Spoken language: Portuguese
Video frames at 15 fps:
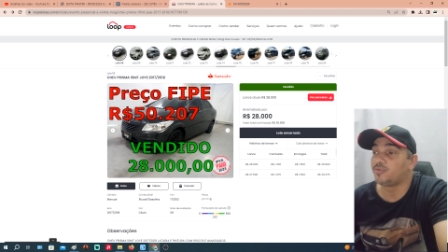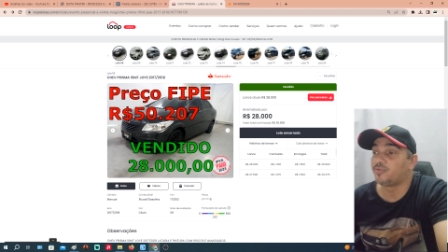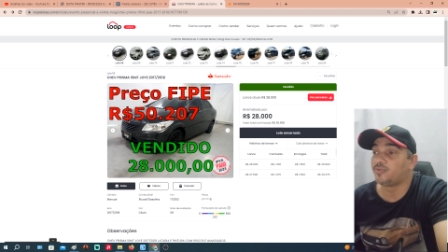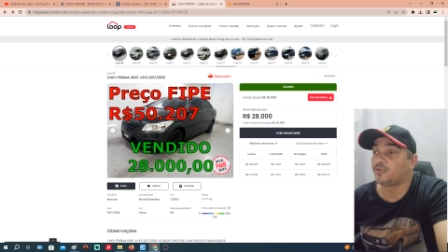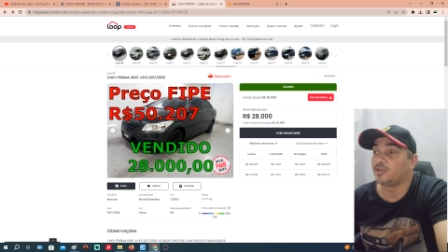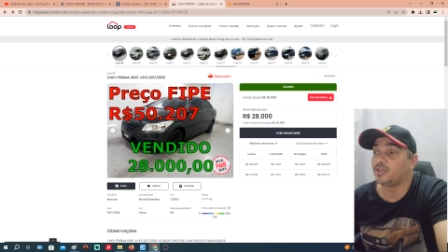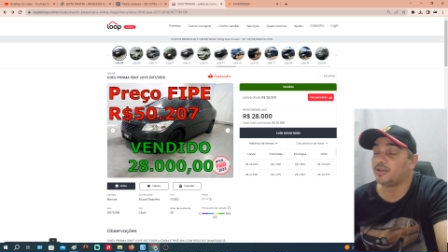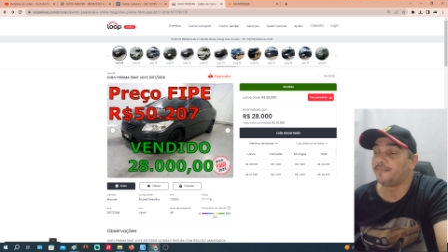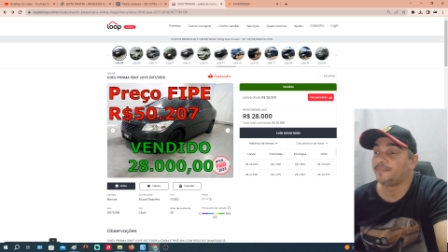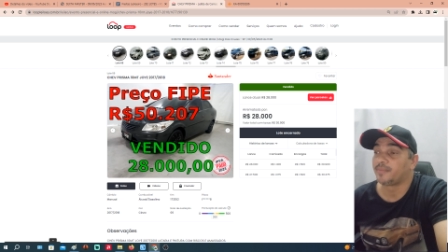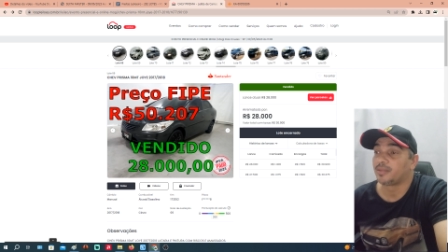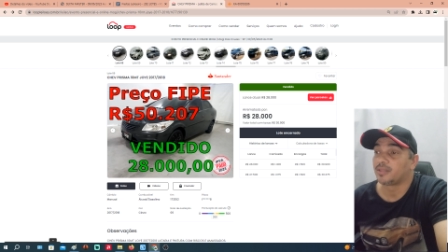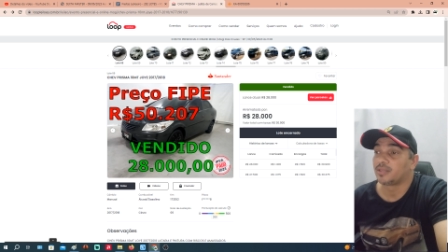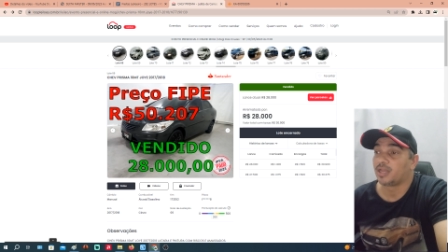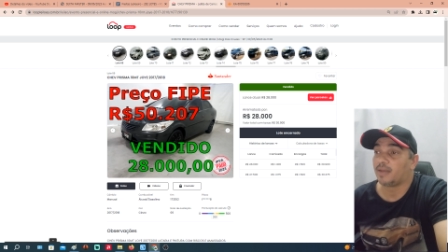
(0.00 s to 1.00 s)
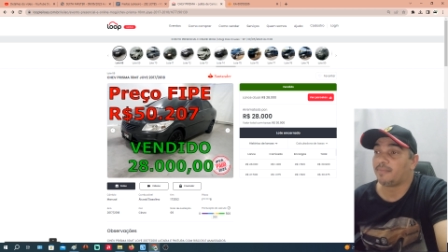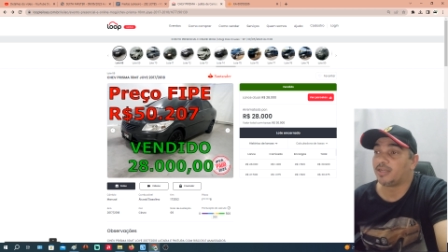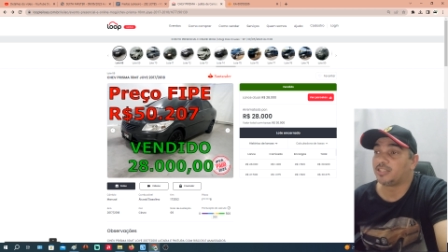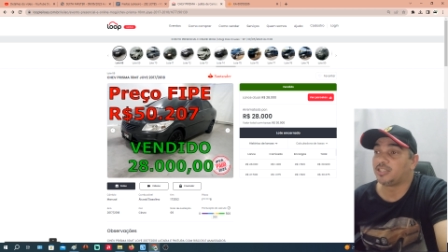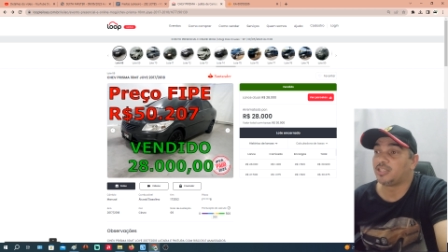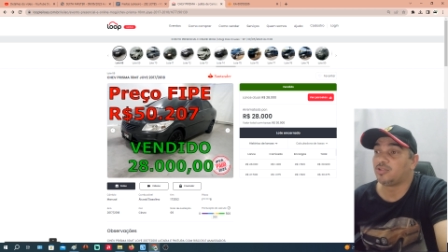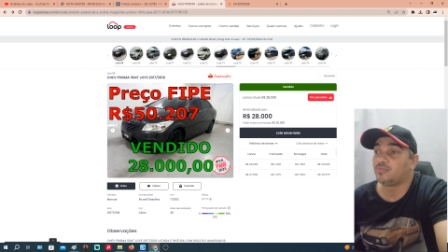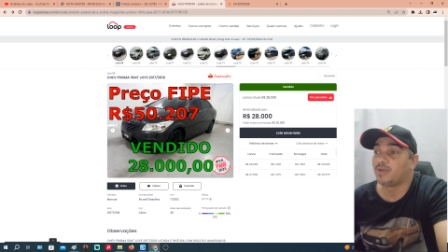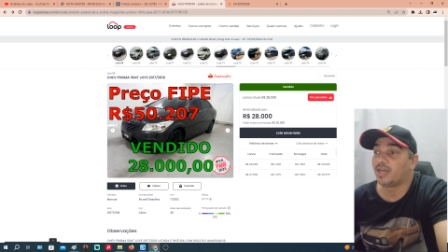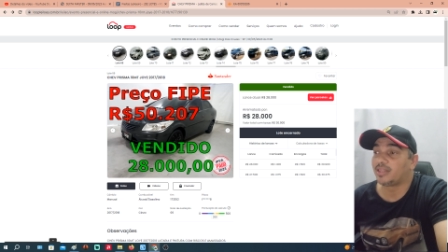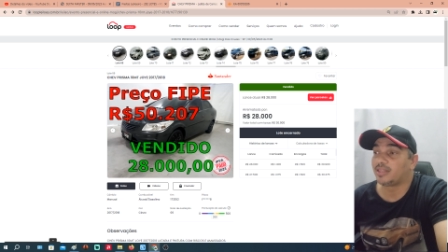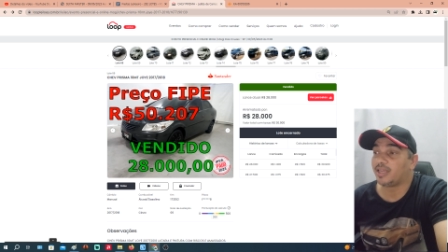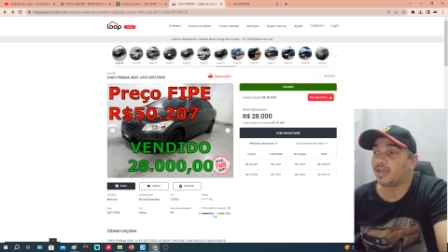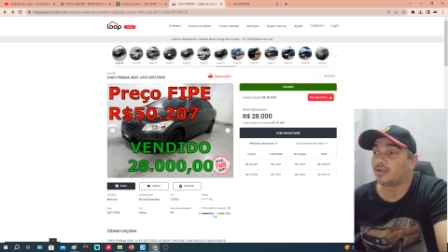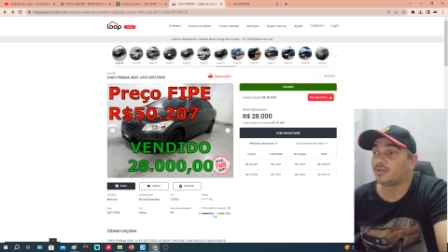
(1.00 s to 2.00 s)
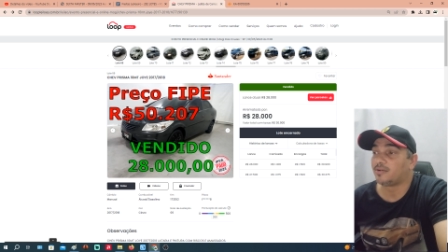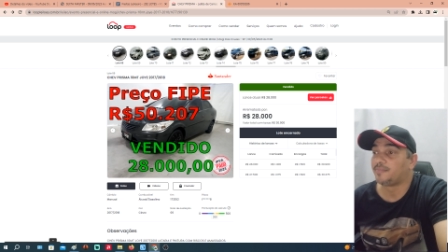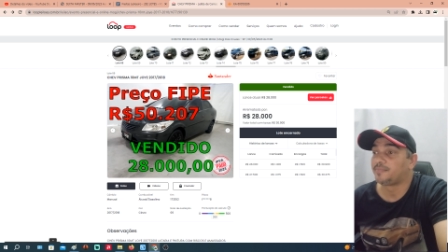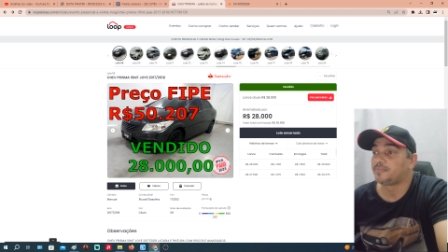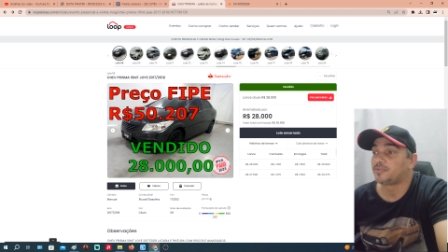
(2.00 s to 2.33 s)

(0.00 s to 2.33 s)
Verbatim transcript: foi a batida do martelo.